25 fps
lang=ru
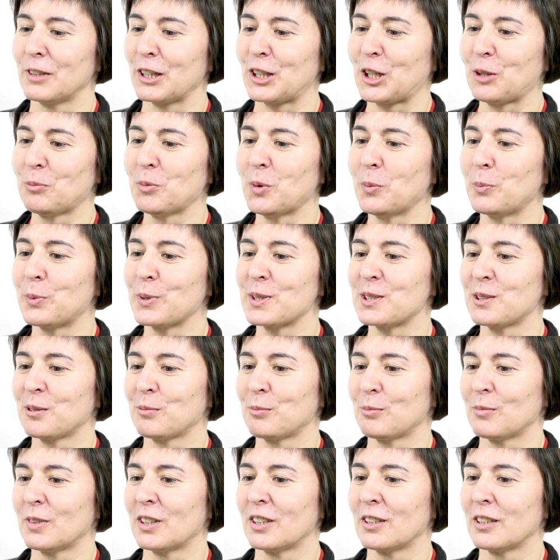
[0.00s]
Таким
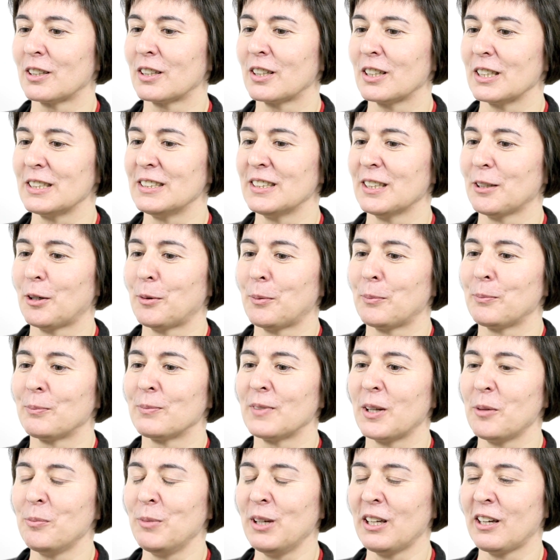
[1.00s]
образом, э, хотя
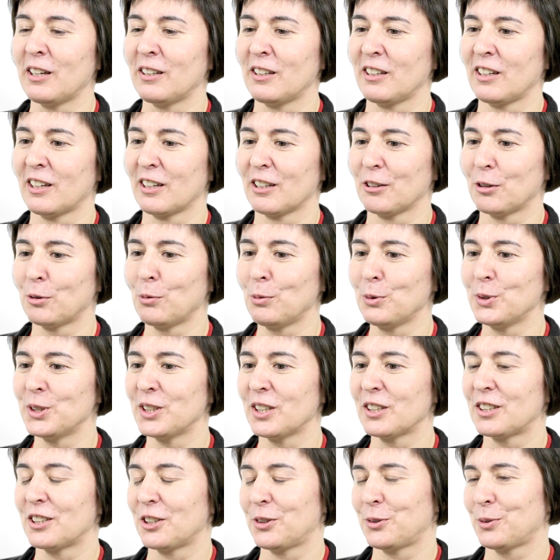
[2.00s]
намерения у
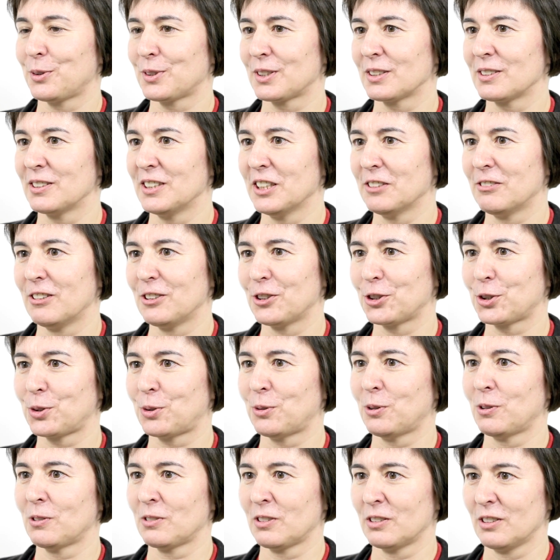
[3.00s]
людей, которые создавали
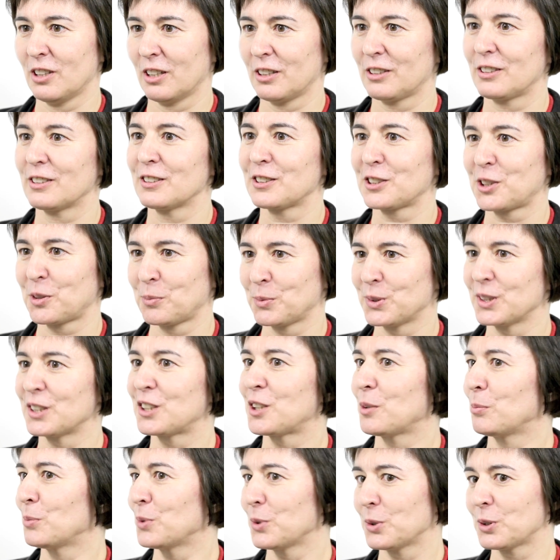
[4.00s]
школу на даргинском
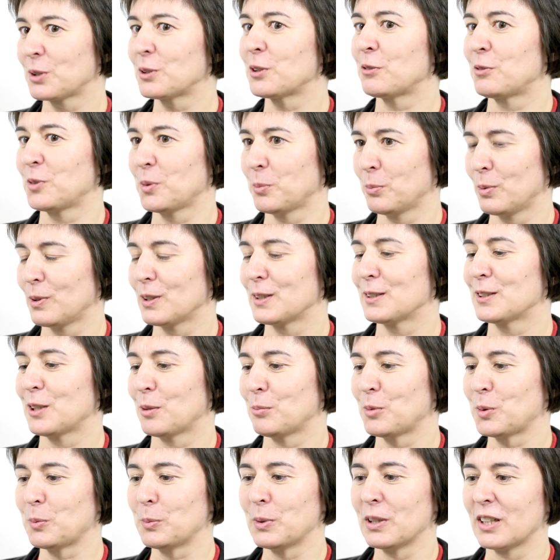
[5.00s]
языке, безусловно, были
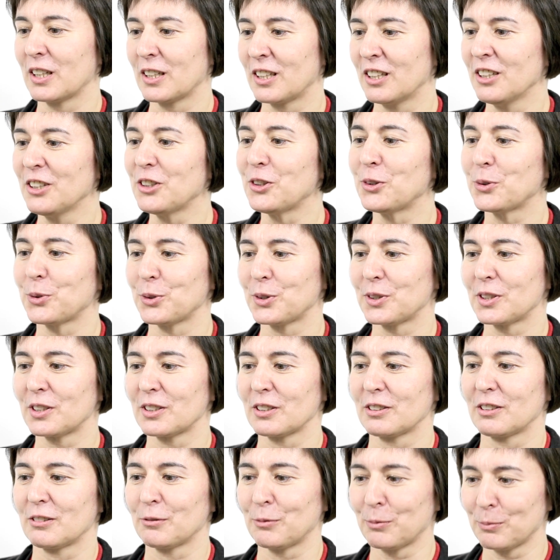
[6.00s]
самые благие, то есть
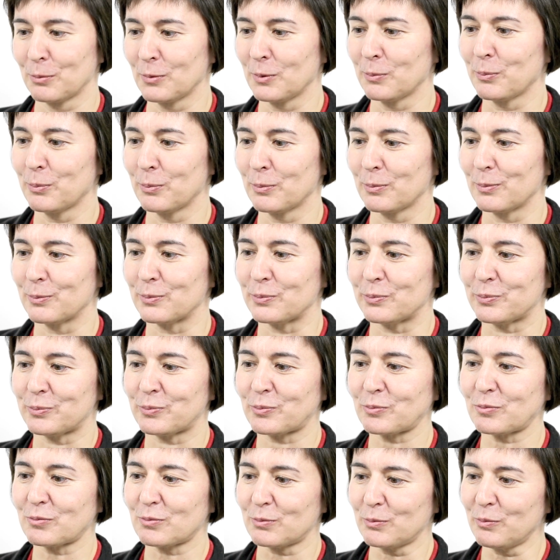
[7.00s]
э,
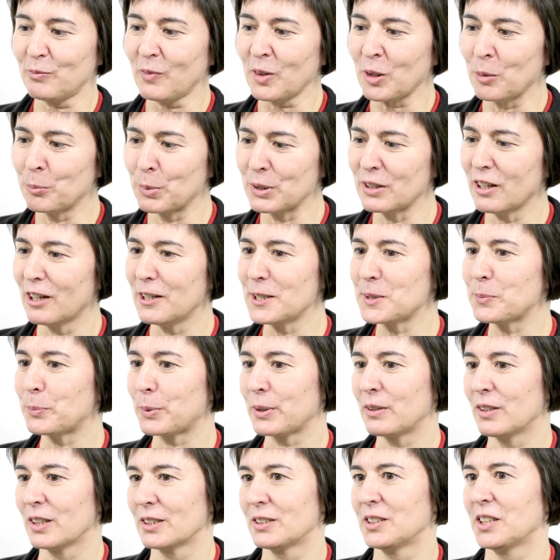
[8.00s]
пытались
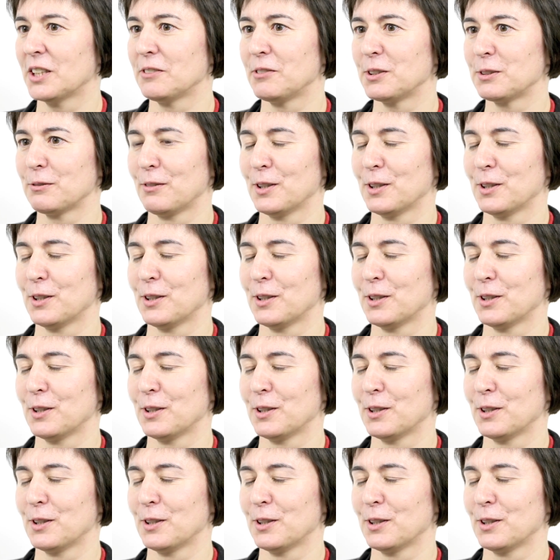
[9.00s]
предоставить